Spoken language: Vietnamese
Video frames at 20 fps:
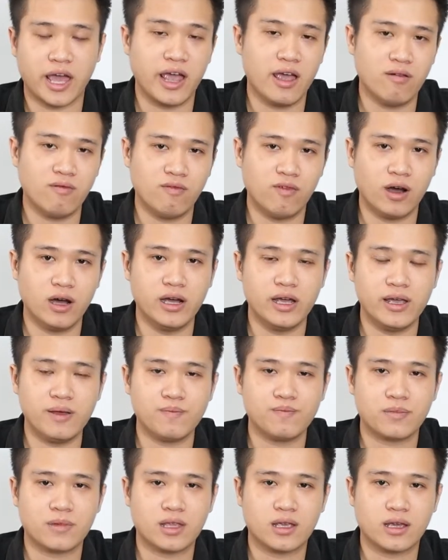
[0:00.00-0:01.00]
tế với
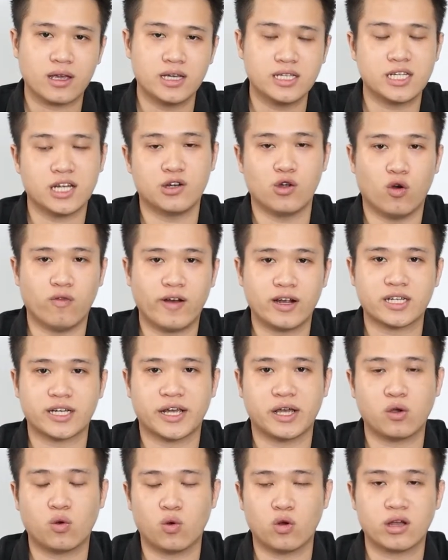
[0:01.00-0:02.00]
cái trình độ phát
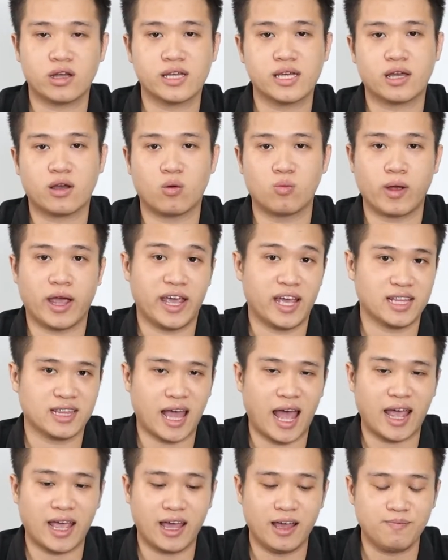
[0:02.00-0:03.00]
triển của cái công nghệ hiện
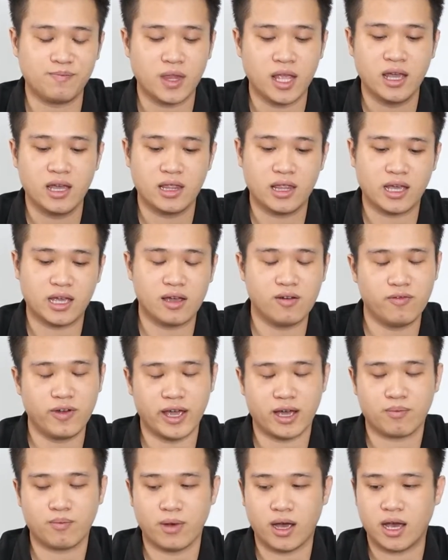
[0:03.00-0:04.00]
tại á, thì cái
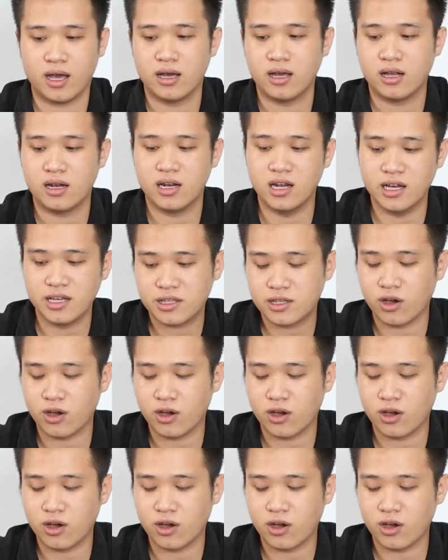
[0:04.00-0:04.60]
việc mà lựa